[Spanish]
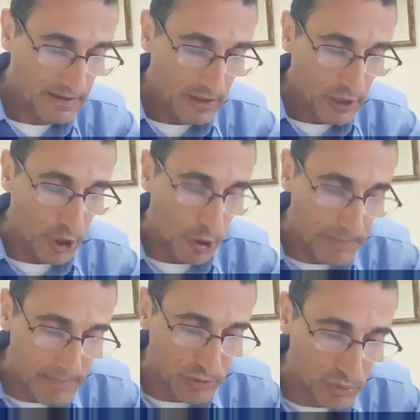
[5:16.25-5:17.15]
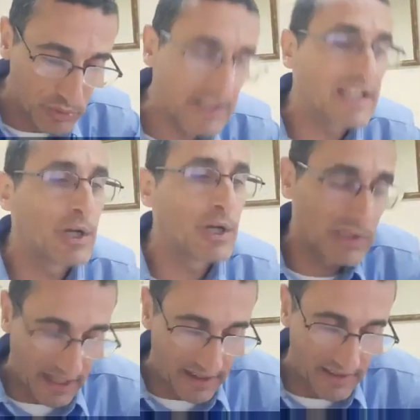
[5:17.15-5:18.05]
Lo mismo sucede con nuestra
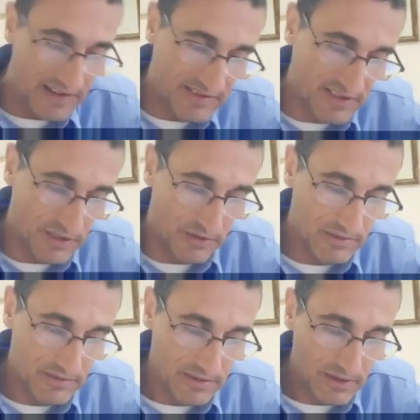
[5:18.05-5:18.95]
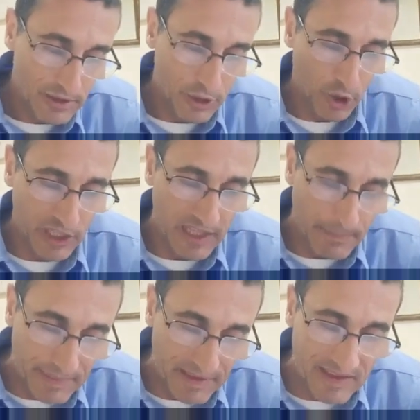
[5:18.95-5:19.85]
redención. Lo que
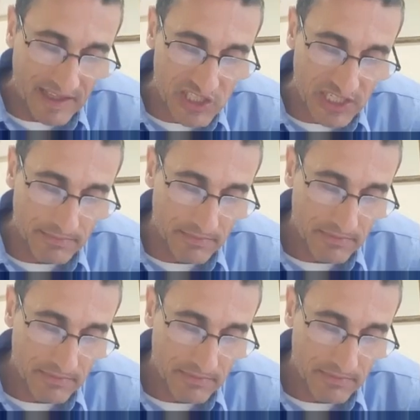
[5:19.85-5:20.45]
depende de Hashem